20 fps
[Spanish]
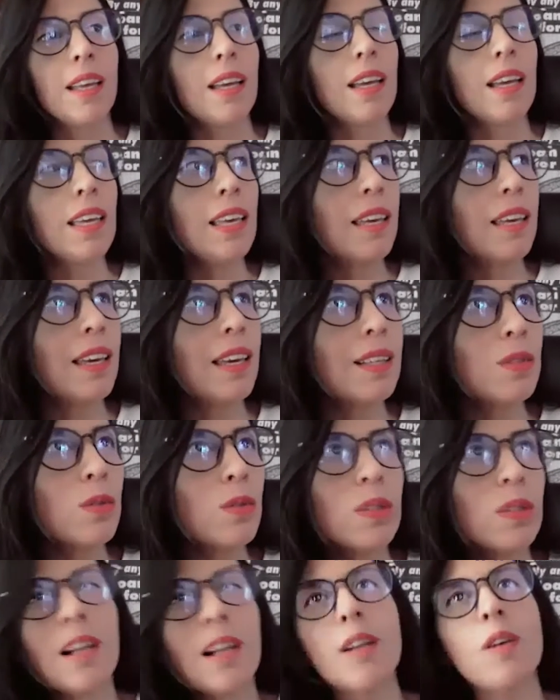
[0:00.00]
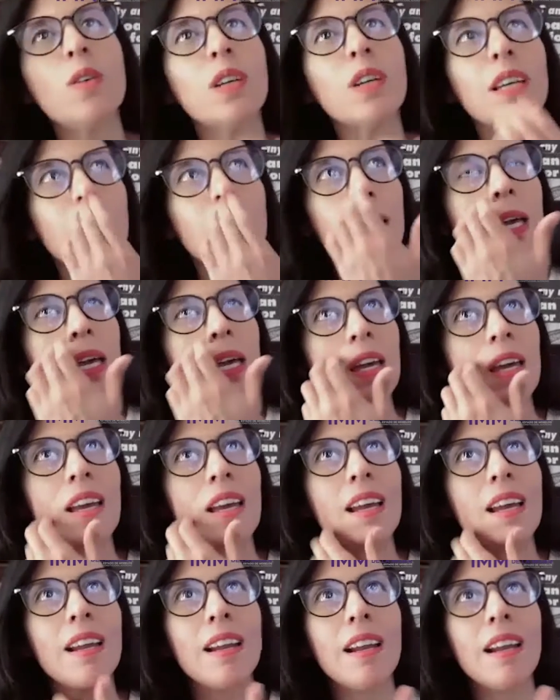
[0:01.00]
Y eso es algo
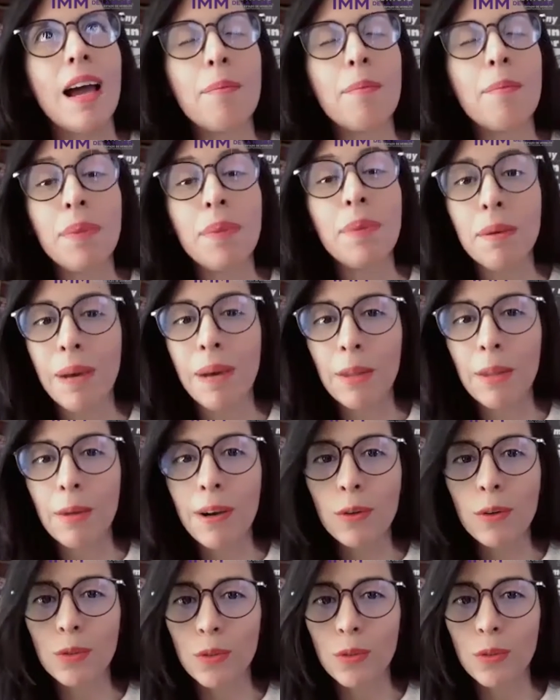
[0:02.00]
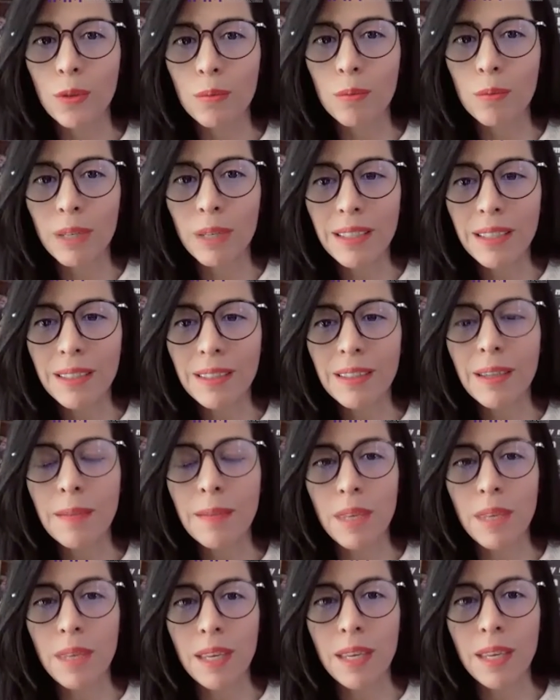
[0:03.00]
que eh, ha privado a los hombres
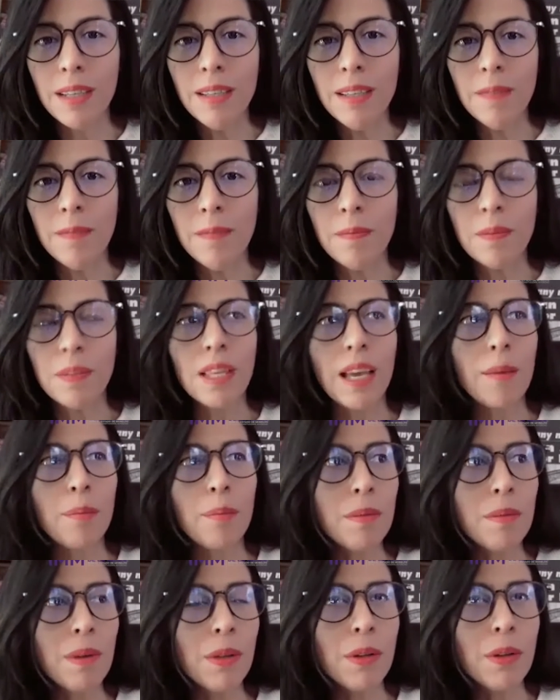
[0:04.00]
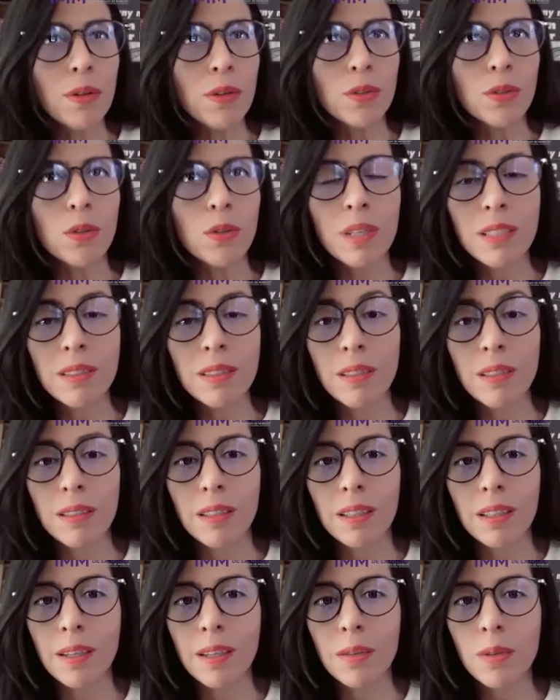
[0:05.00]
también, ha privado a los hombres de
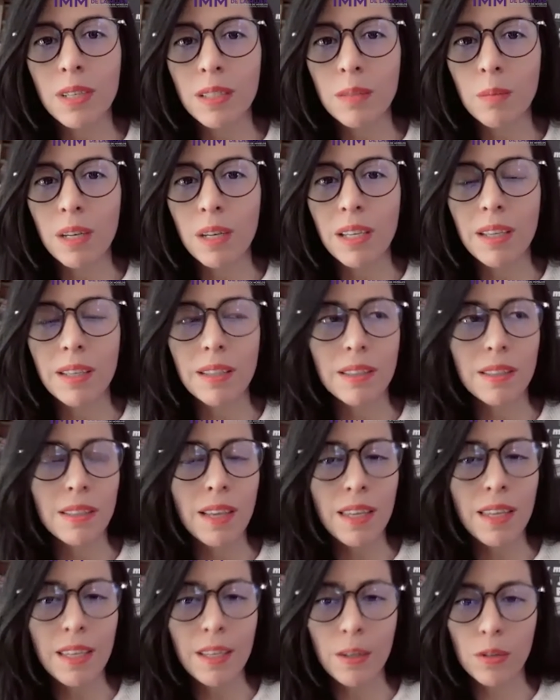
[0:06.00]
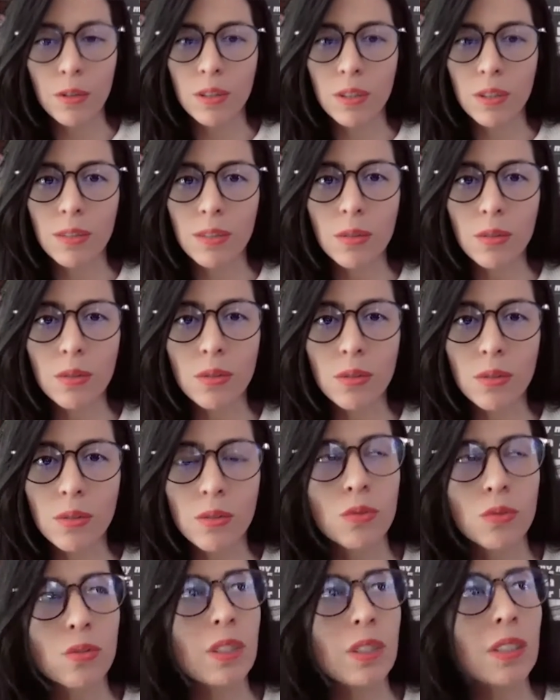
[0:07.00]
tener una experiencia de contacto con
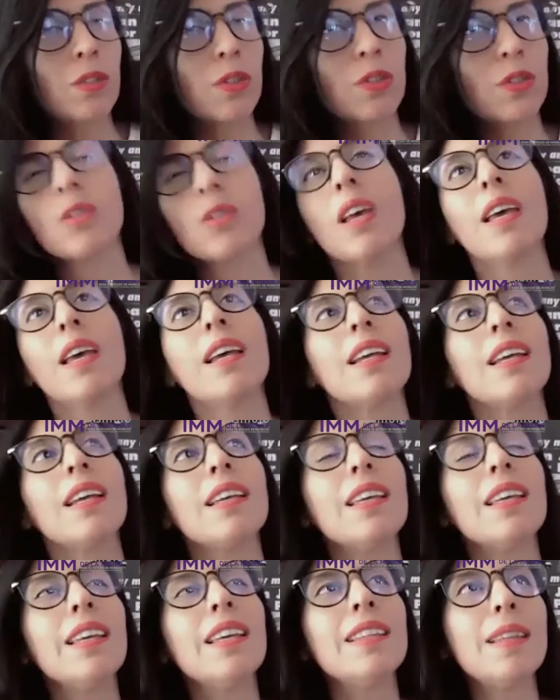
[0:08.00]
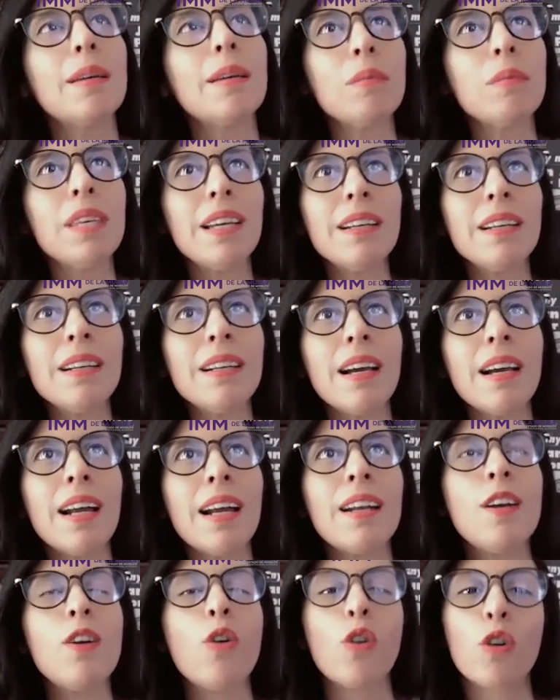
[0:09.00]
sus hijos. Y también
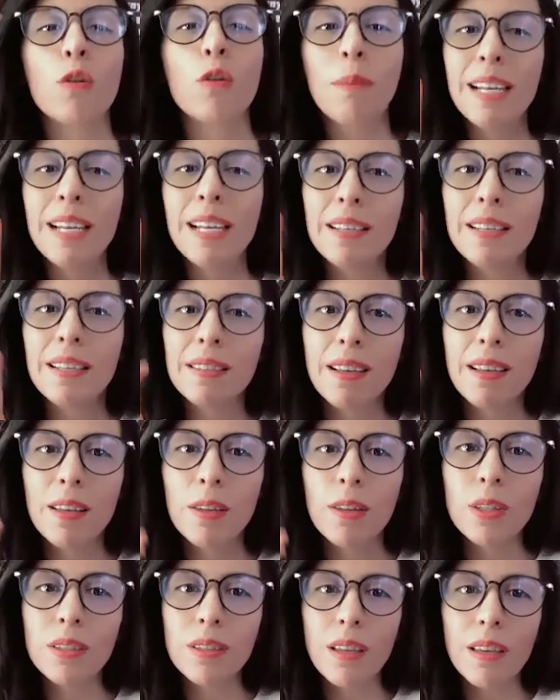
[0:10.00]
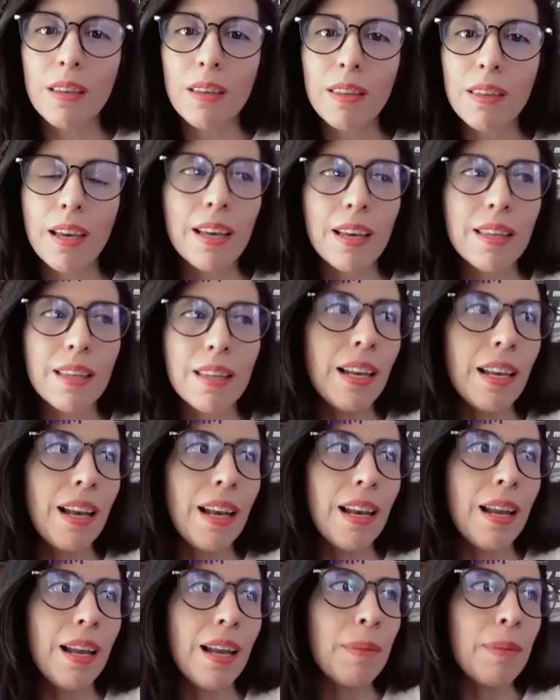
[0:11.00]
ha normalizado esta idea de que
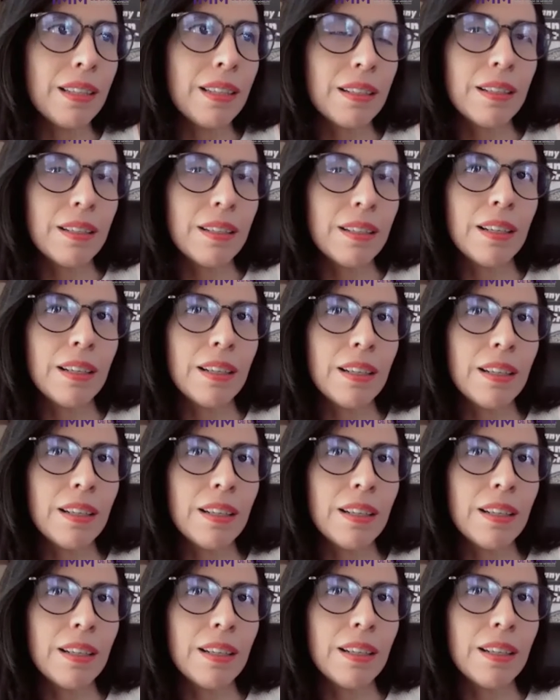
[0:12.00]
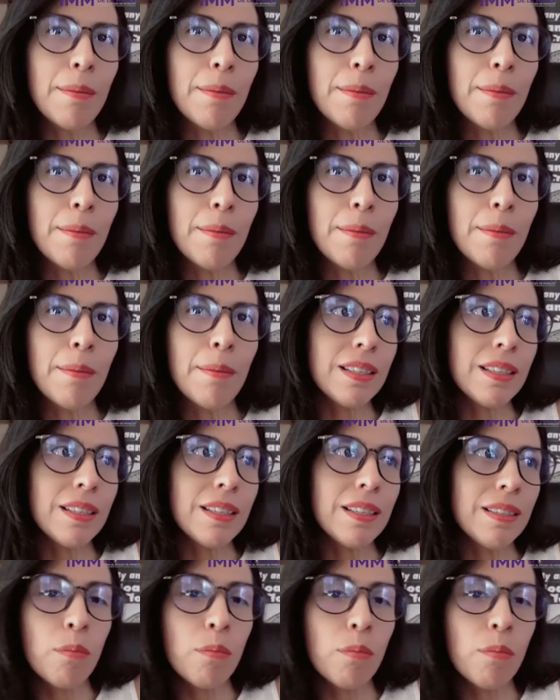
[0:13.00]
la, madre es quien
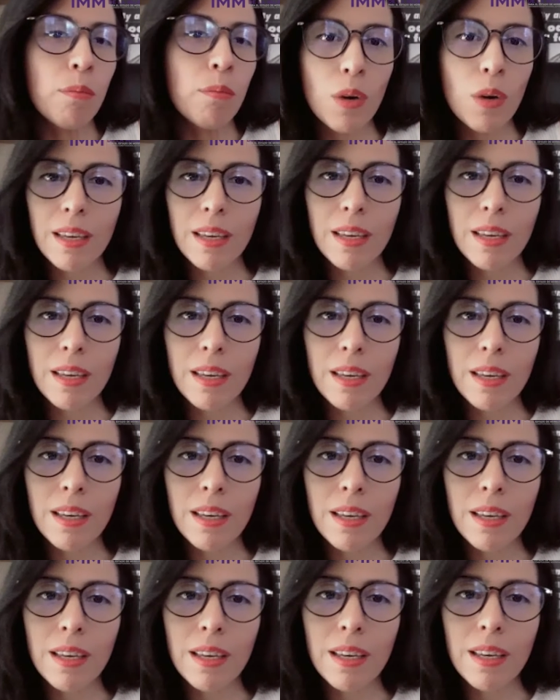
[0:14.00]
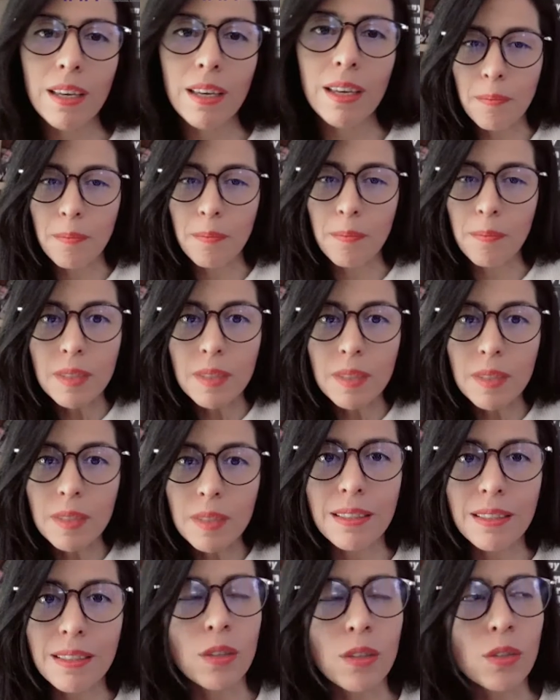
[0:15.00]
puede eh,
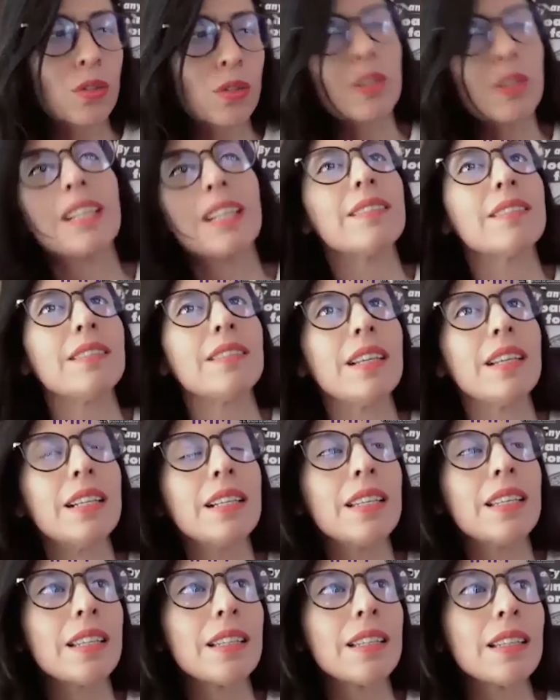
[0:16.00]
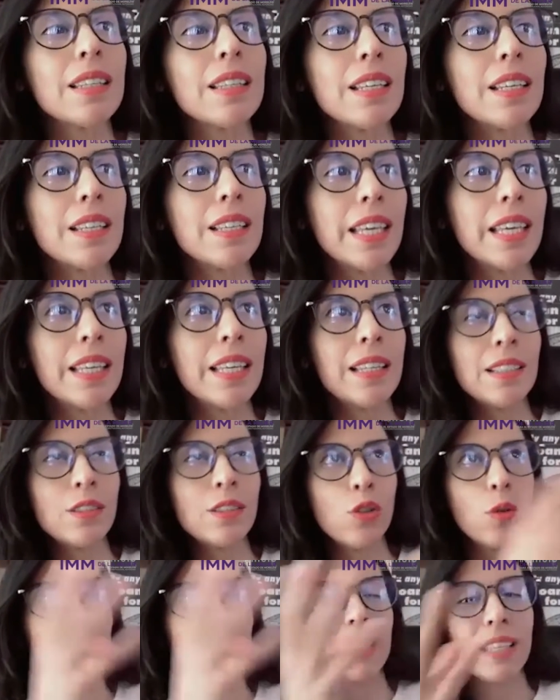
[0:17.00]
hacerlos crecer, quien, quien,
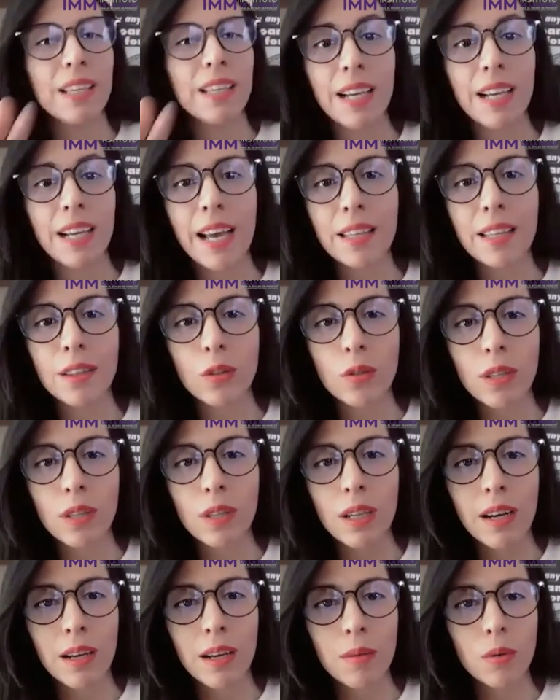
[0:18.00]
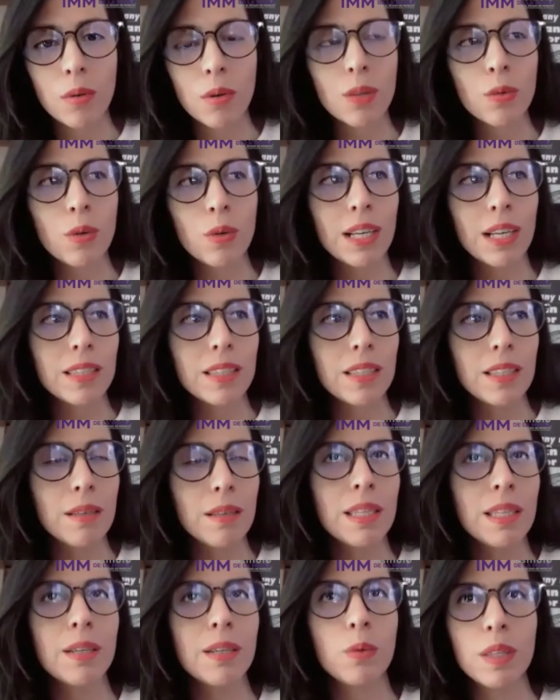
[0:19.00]
sobre quien cae toda la labor
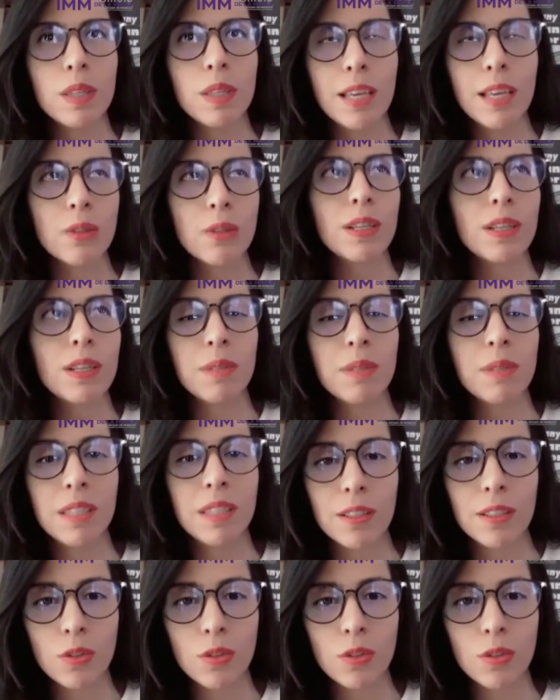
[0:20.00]
educativa de cuidado, de alimentación,